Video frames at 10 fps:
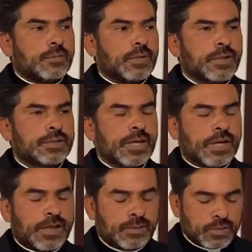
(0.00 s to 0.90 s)
puedes
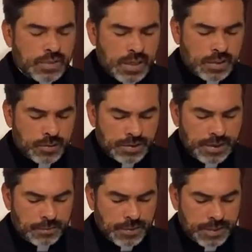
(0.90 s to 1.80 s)
dejar a tu siervo
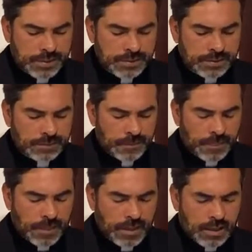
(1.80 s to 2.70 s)
irse en paz
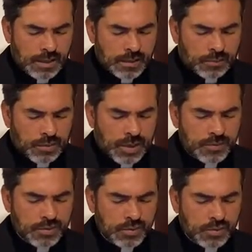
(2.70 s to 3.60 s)
porque
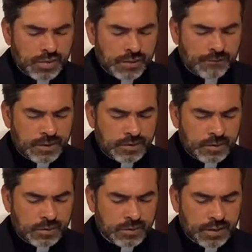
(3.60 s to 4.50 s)
mis ojos han visto
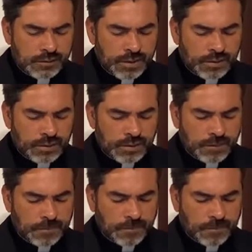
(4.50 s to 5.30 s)
a tu Salvador,